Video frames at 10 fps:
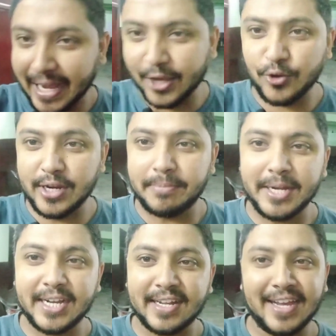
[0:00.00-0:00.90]
आगे कोई
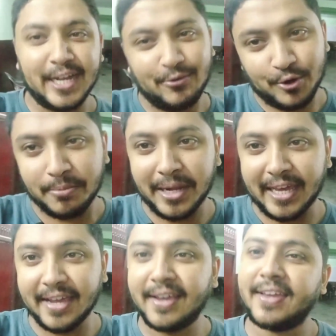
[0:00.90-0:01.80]
अपडेट आएगा वो हम
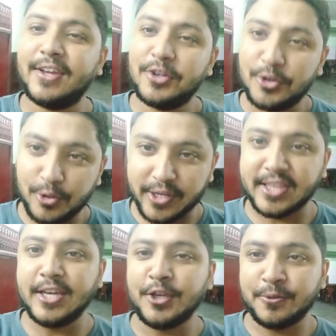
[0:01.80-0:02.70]
लेके आएंगे
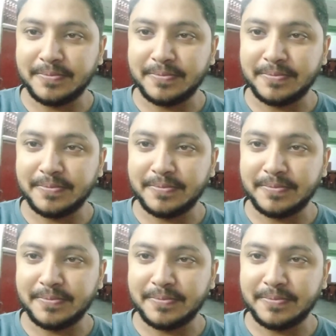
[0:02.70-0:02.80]
ओके थैंक यू